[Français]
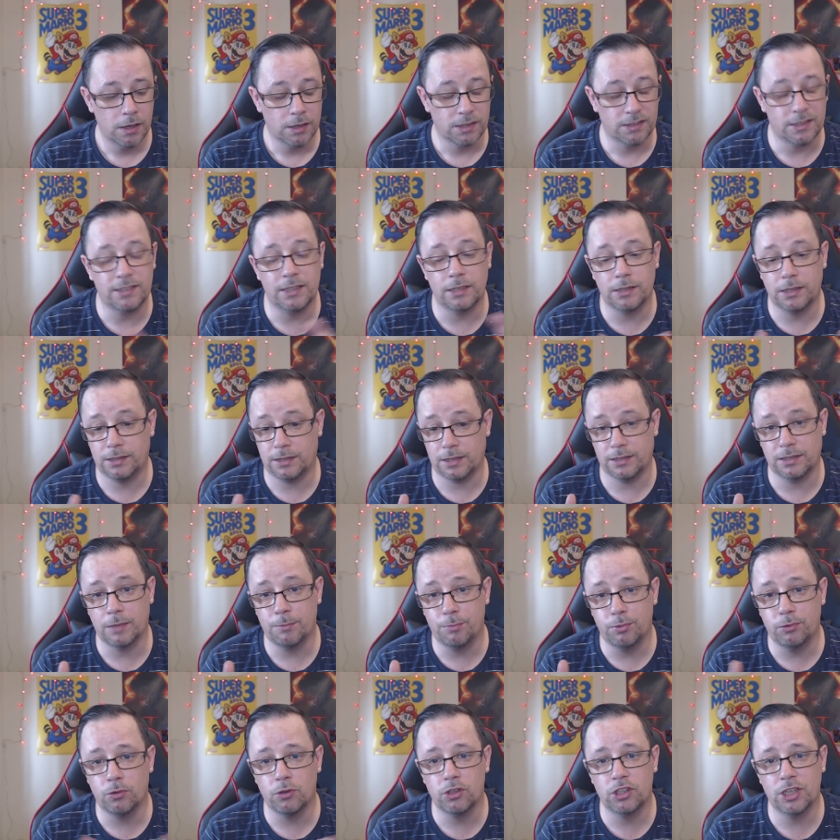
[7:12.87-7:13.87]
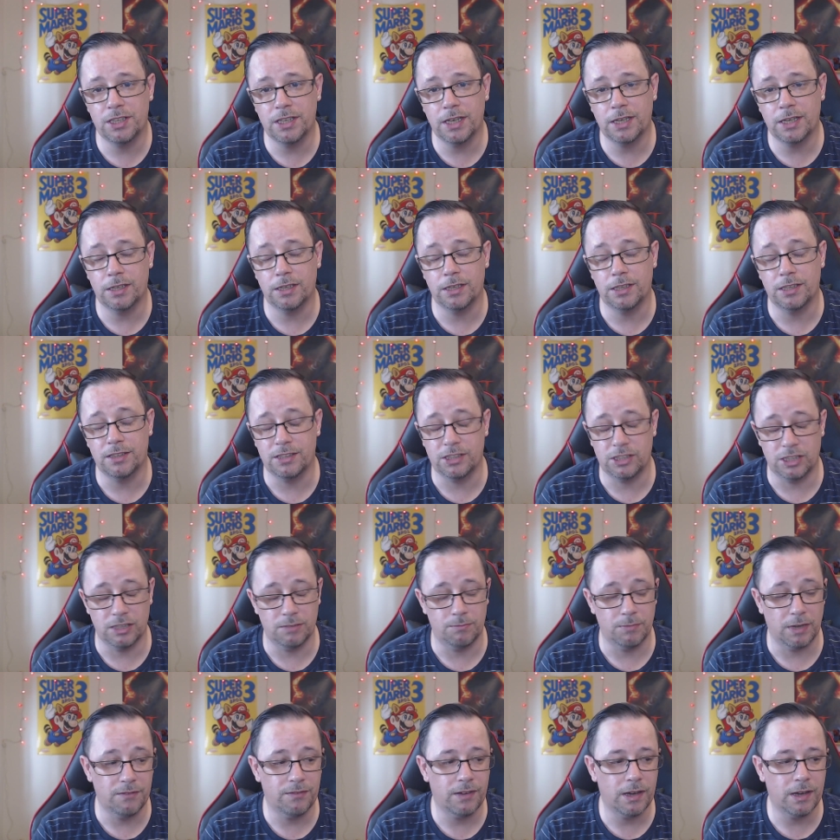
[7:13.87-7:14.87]
Ça, ça, ça serait plutôt génial et
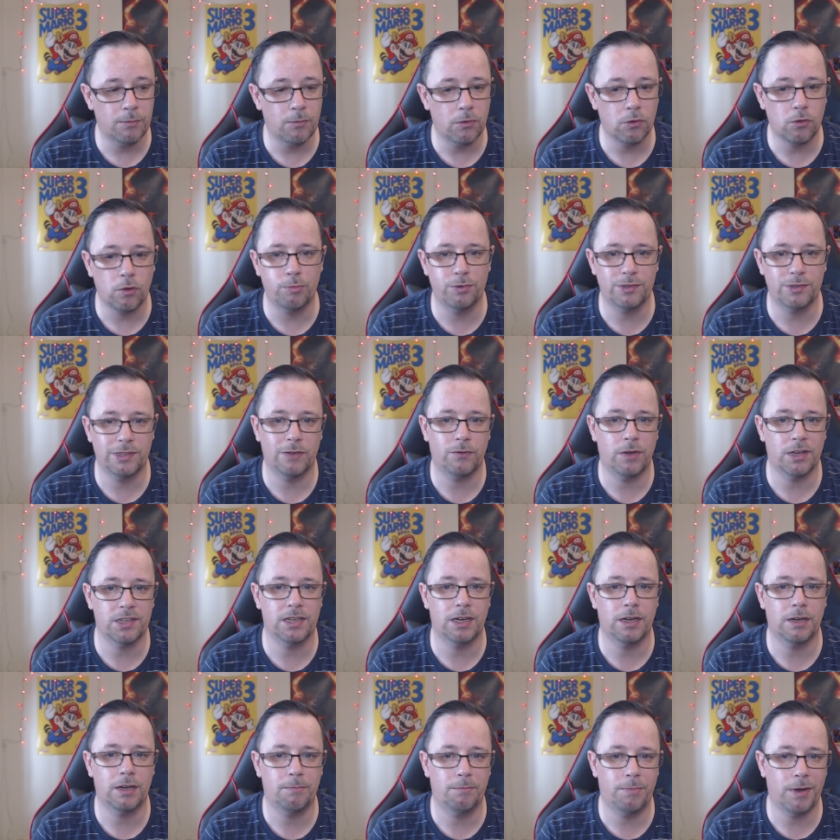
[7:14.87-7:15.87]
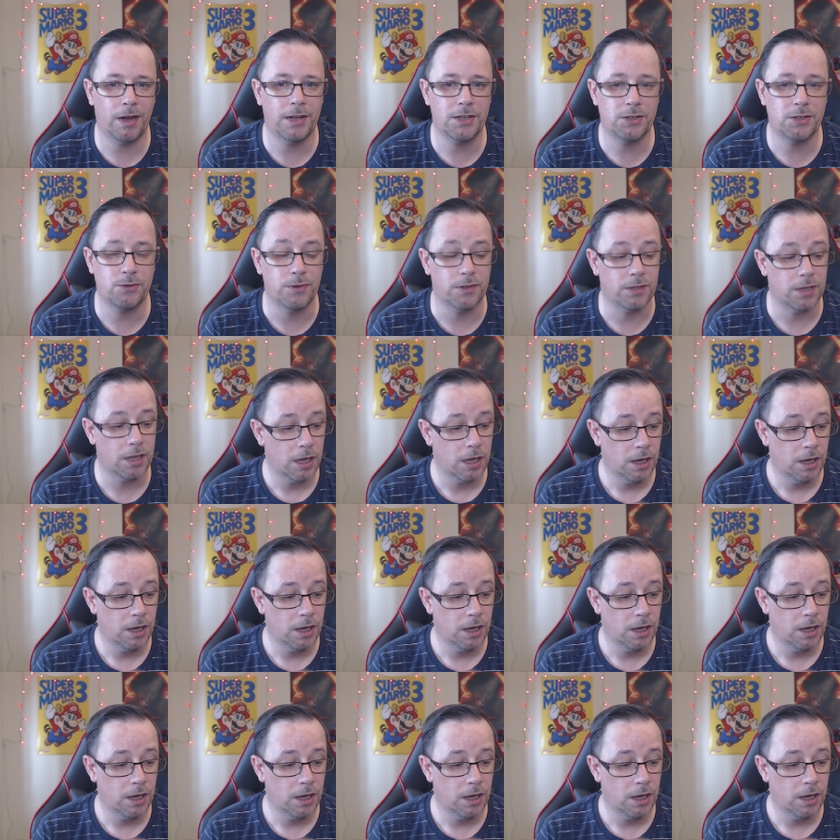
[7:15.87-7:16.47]
j'aimerais vraiment qu'on puisse avoir ça par la suite.